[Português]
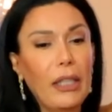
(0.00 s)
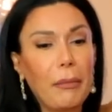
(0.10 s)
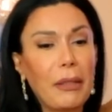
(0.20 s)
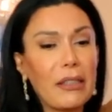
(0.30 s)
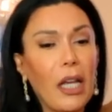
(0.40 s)

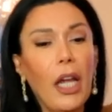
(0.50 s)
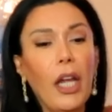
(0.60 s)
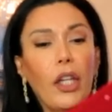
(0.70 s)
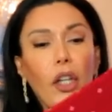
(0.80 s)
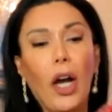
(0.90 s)
libras.
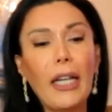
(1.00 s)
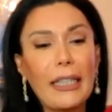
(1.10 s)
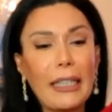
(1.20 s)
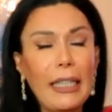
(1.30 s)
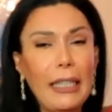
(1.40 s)
E
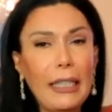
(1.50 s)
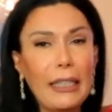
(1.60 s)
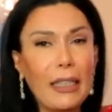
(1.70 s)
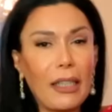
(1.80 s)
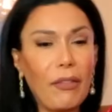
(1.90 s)
olha que
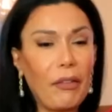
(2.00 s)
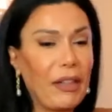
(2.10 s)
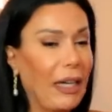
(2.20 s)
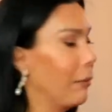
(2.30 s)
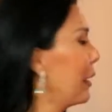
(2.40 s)
linda que vai
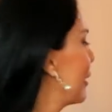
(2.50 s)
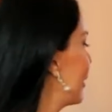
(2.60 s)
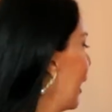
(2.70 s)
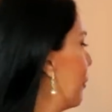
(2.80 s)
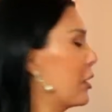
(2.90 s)
ficar na minha
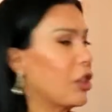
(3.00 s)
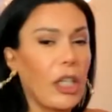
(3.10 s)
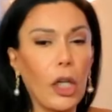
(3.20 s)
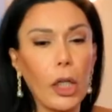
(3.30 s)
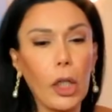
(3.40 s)
sala.
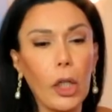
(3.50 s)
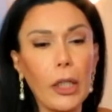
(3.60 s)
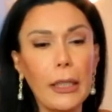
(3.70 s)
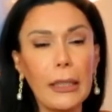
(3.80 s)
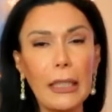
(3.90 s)
Imagina agora
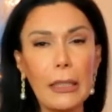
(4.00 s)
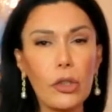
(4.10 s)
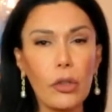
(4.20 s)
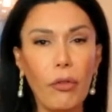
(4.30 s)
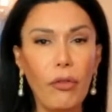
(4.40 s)
colocando aqui
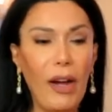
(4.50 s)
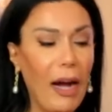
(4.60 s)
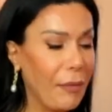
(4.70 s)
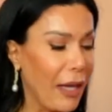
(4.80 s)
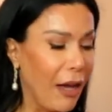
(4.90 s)
nesse
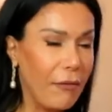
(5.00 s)
sofá.